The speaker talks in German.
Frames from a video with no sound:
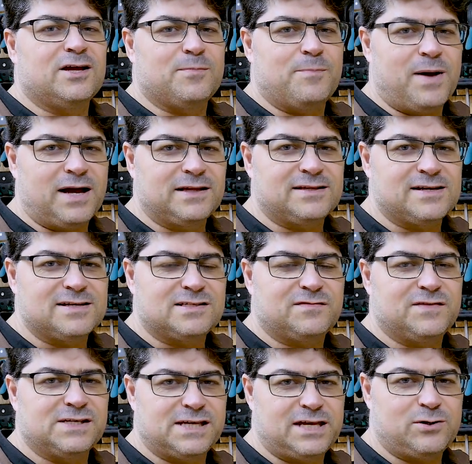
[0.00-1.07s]
Macht das,
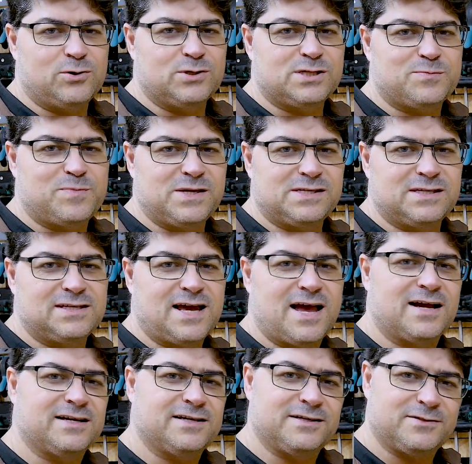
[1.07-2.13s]
wir sehen uns, bis die
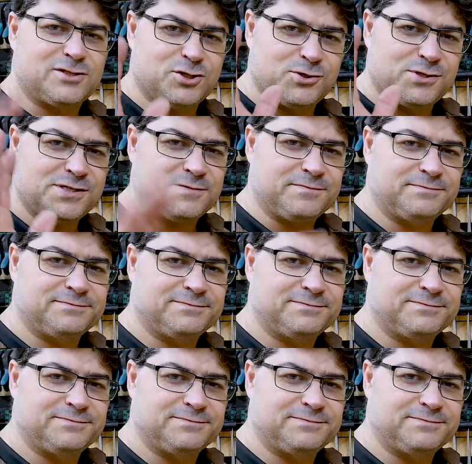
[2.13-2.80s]
Tage, tschüss.